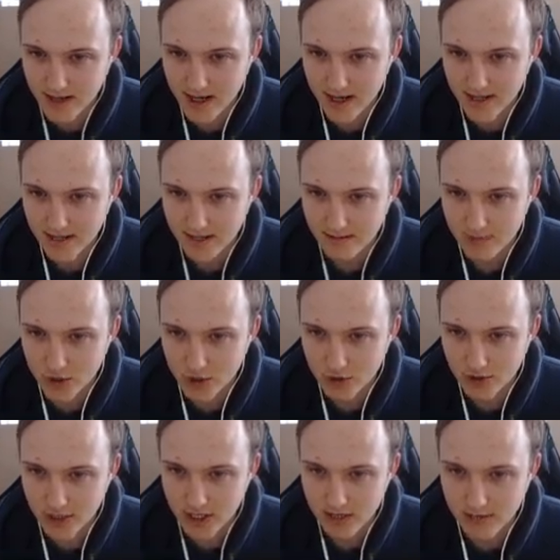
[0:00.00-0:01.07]
одним
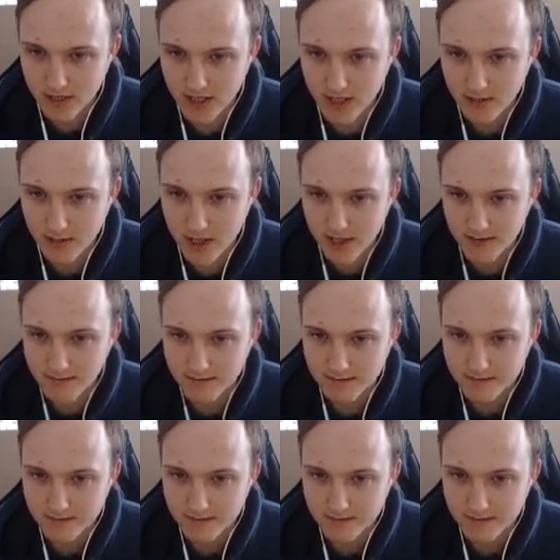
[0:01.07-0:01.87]
жестким кибером,